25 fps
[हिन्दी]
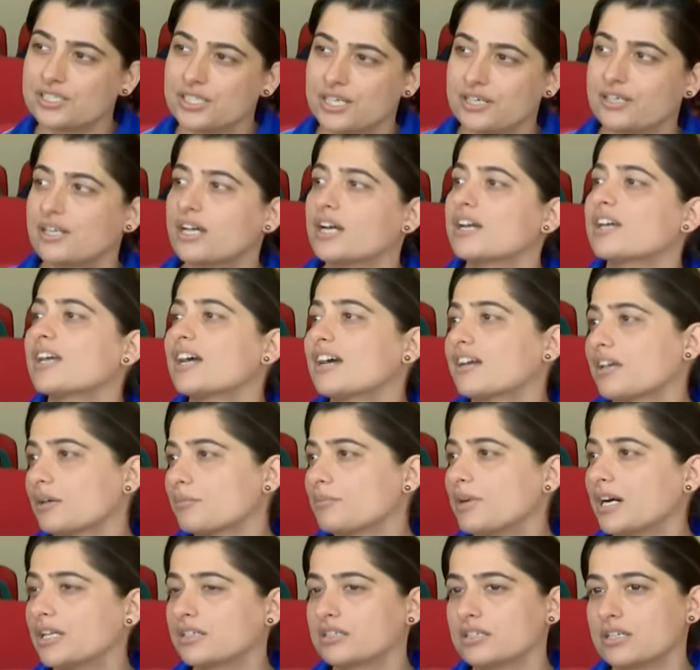एजेंडा के आके
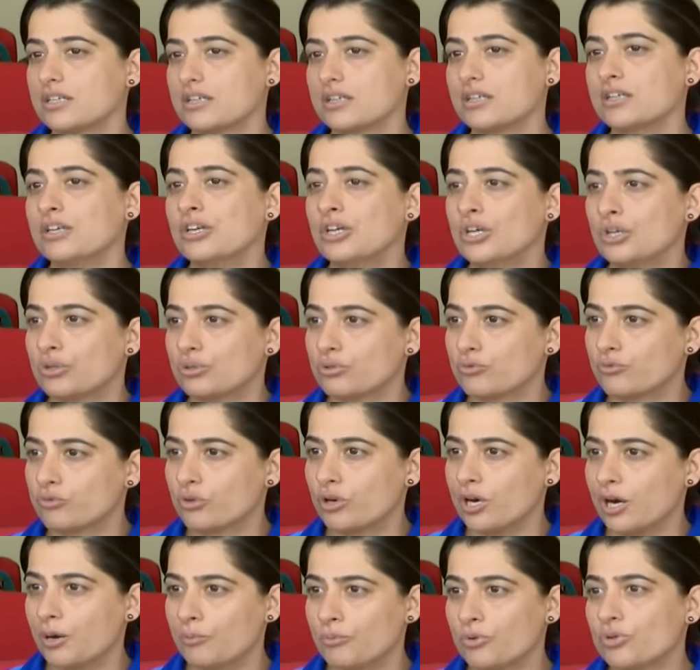बात करें तो
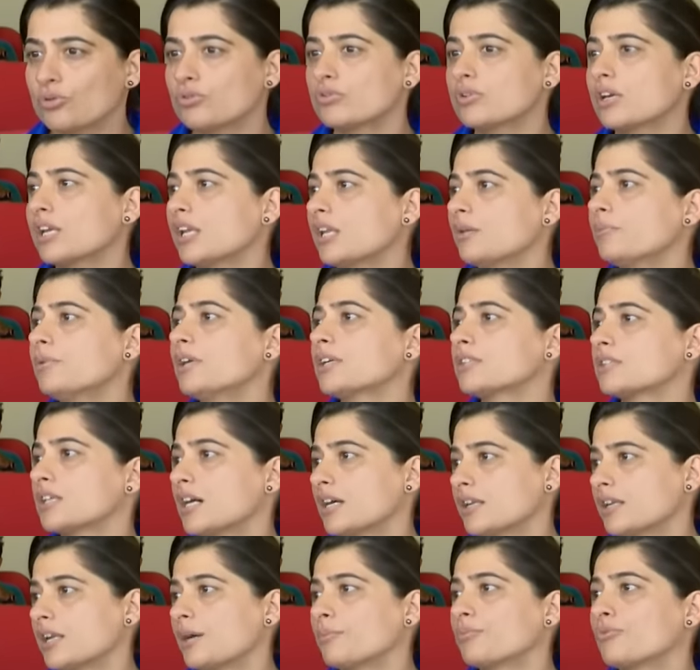वो हम लोगों के लिए भी
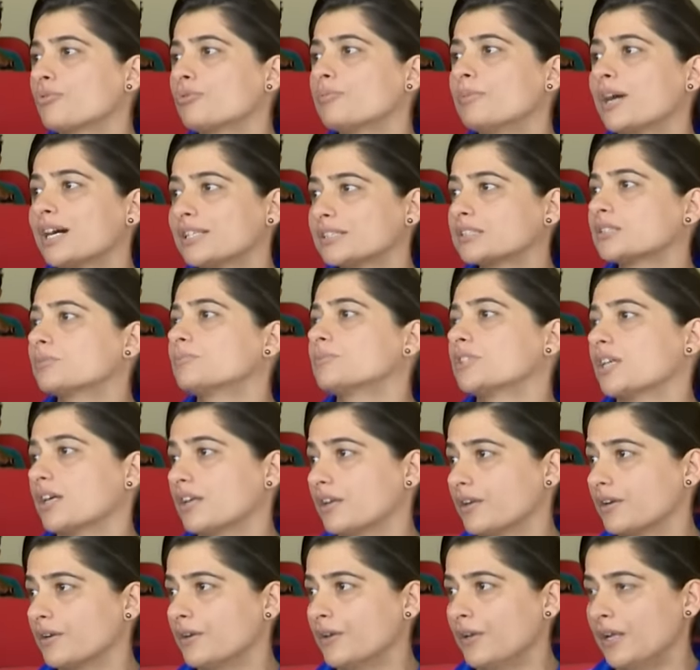आसान है आपको बात
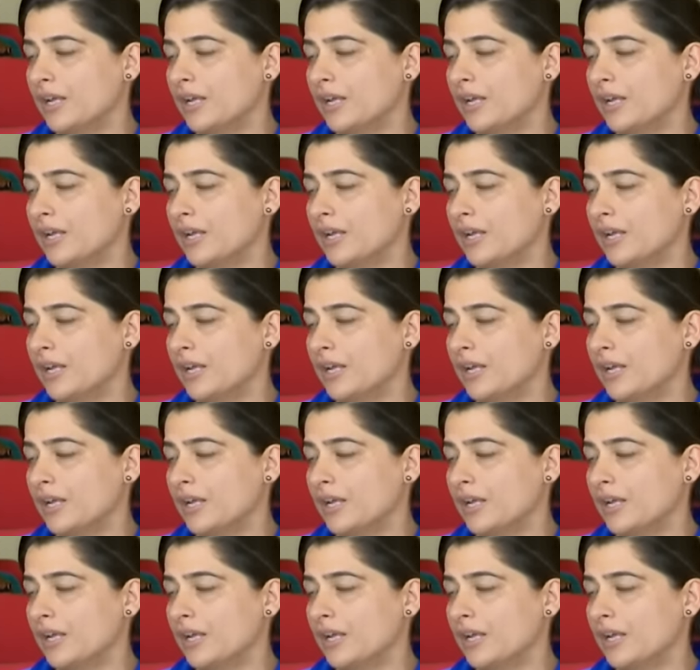समझाना